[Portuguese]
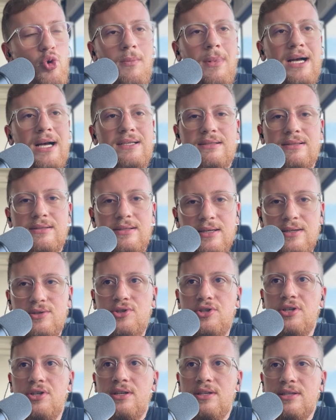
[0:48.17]

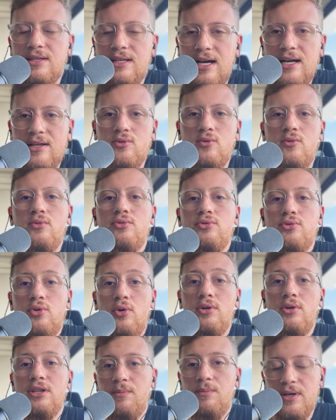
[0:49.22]
bastante irritado com
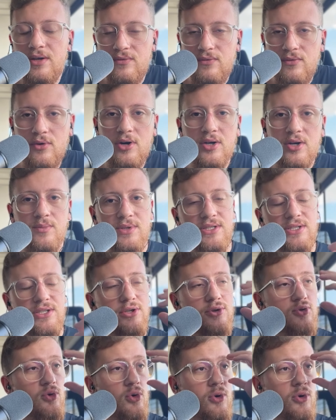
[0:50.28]
toda a performance de
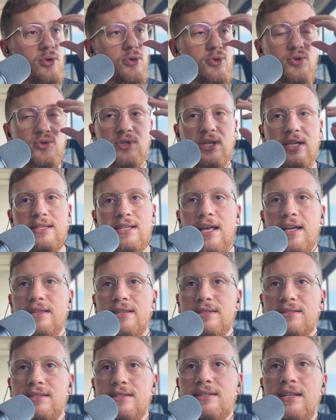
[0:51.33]
todos os
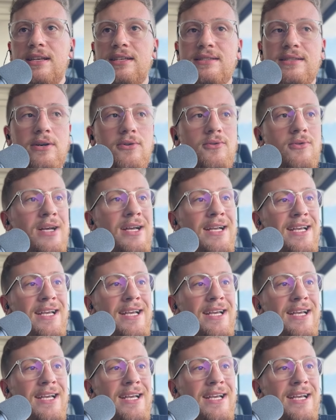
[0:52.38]
atletas da seleção